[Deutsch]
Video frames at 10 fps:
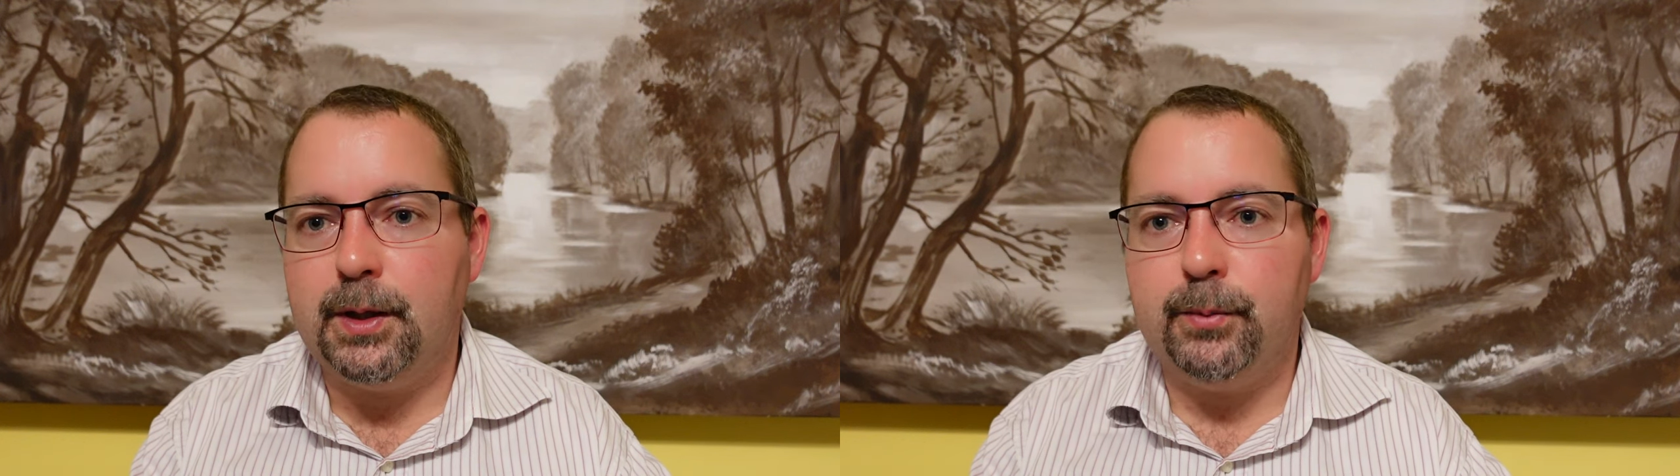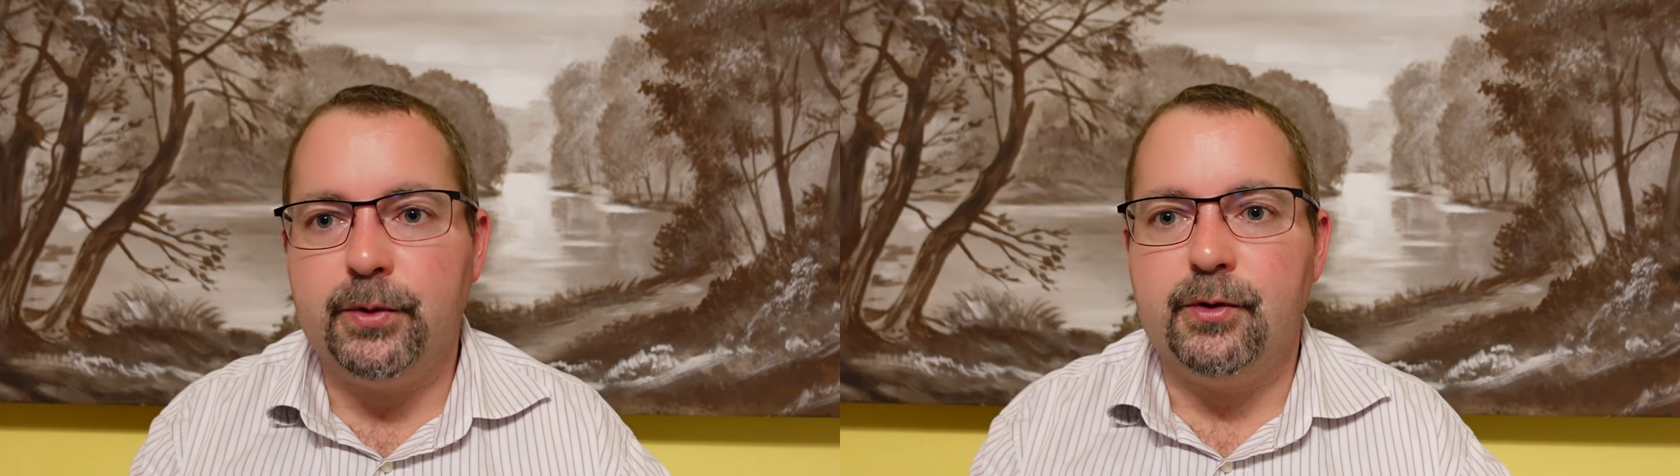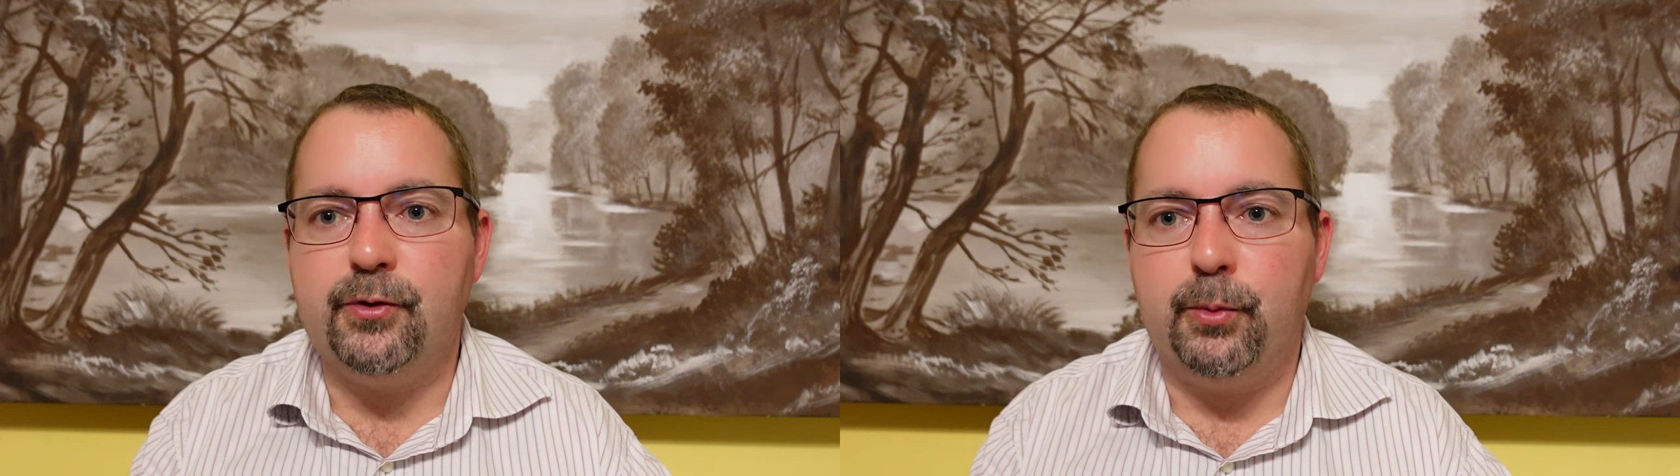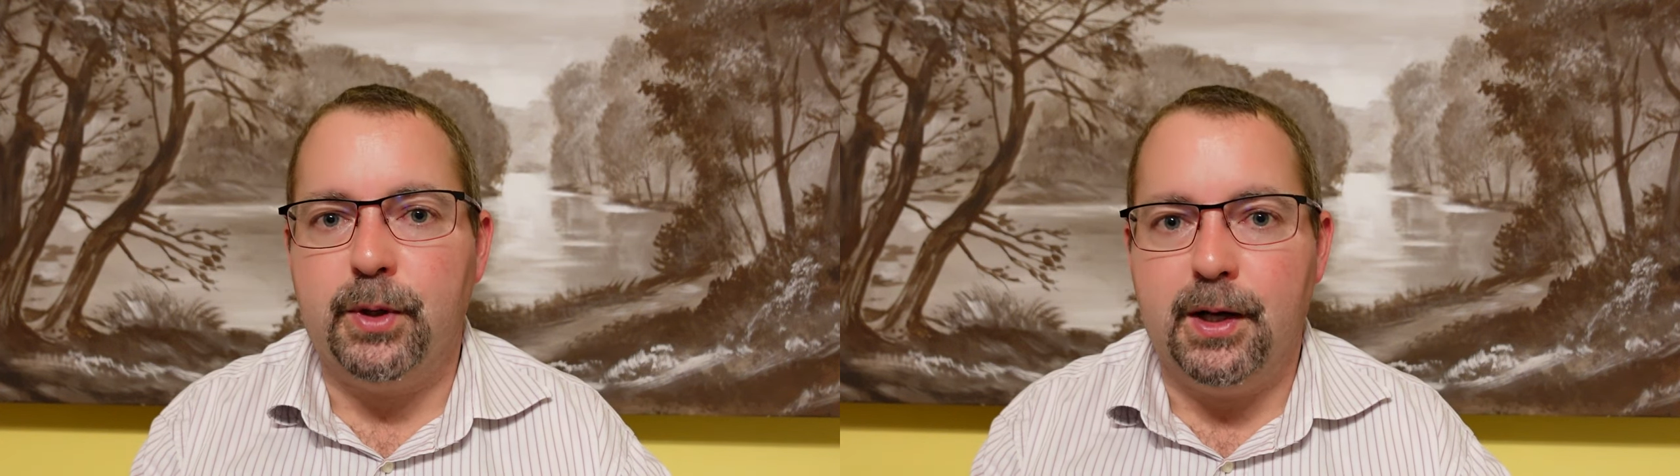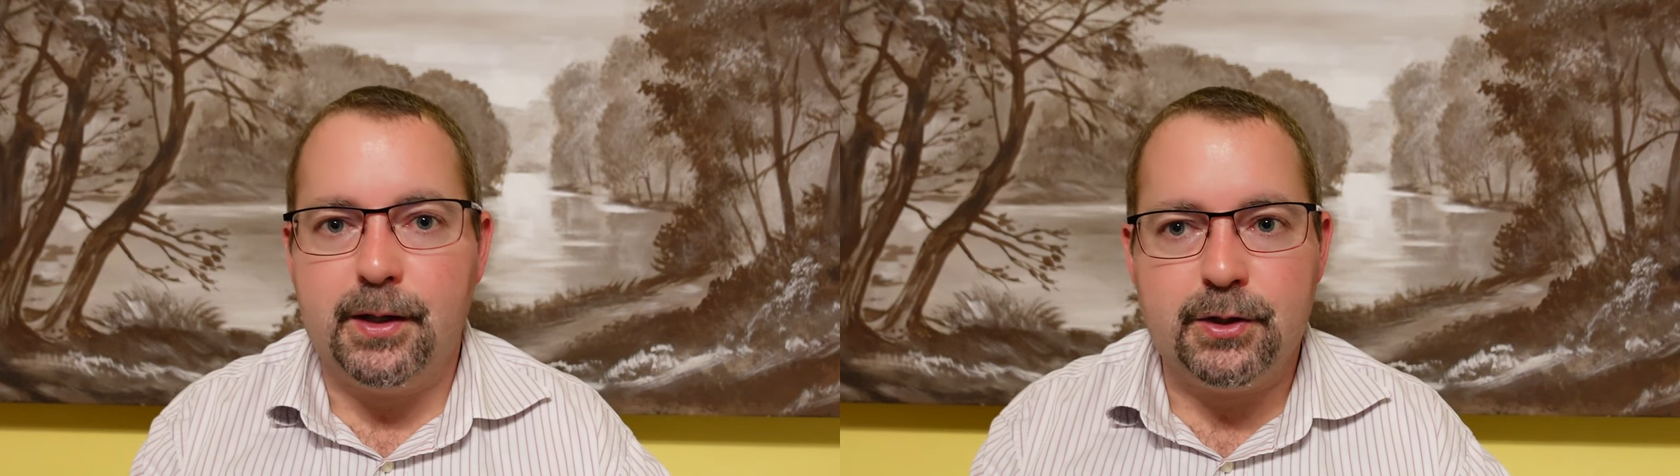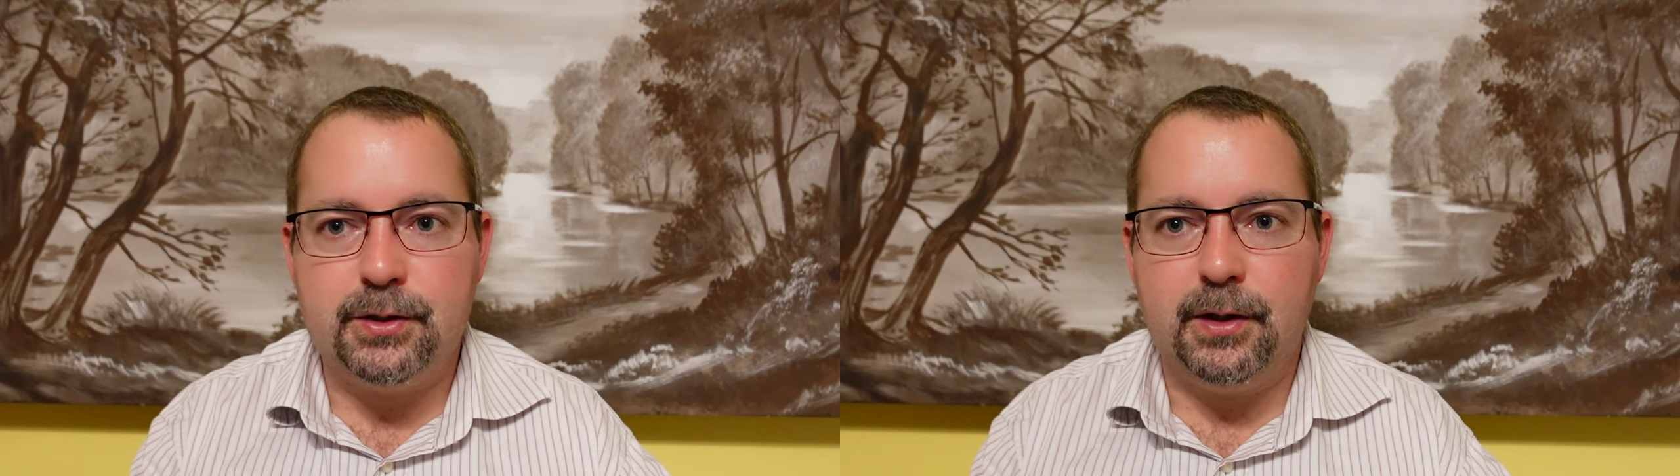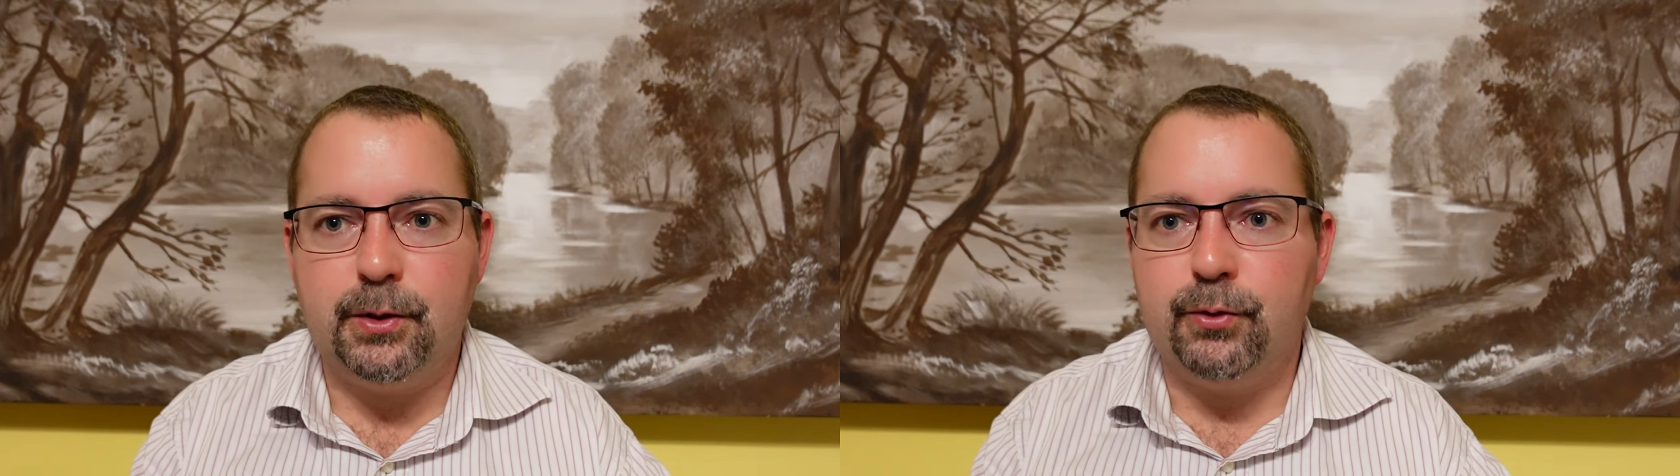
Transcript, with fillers: habe mir das jetzt nochmal angesehen